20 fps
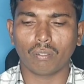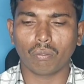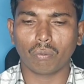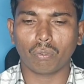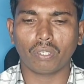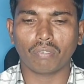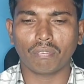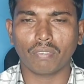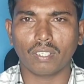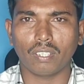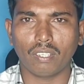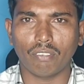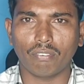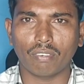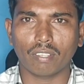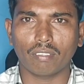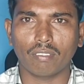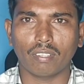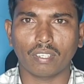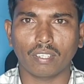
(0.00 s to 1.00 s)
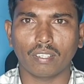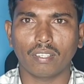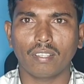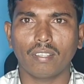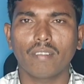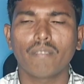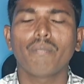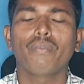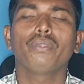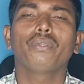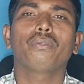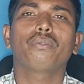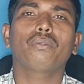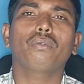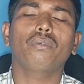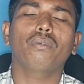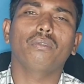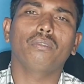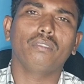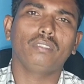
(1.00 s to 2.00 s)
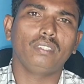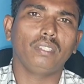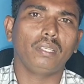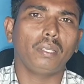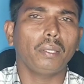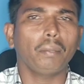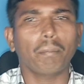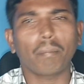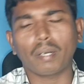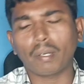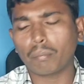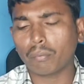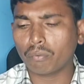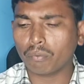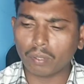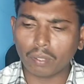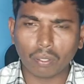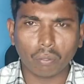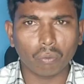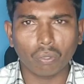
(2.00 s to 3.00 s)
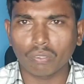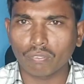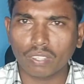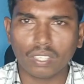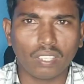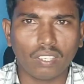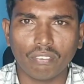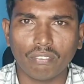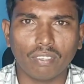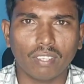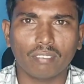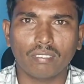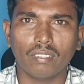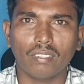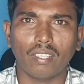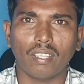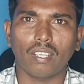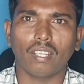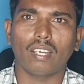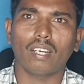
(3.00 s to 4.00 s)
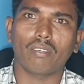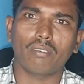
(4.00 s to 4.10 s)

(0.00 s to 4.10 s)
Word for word: నోటిఫికేషన్ ఇవ్వడం జరిగింది సో ఏ ప్రభుత్వమైనా నోటిఫికేషన్లు ఇవ్వాల్సిందే